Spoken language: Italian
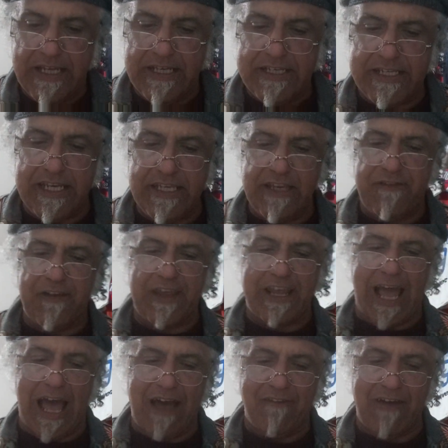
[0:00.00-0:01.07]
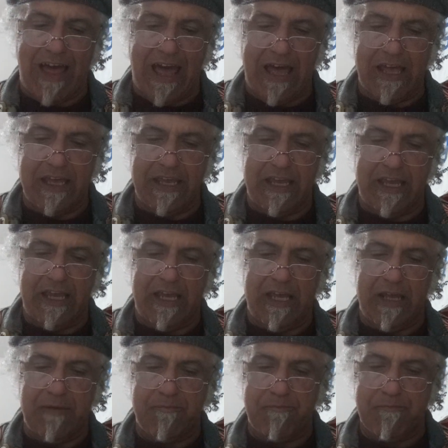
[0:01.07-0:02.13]
significava
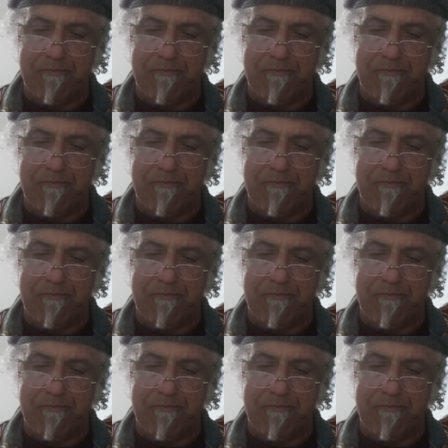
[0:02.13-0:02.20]
eh,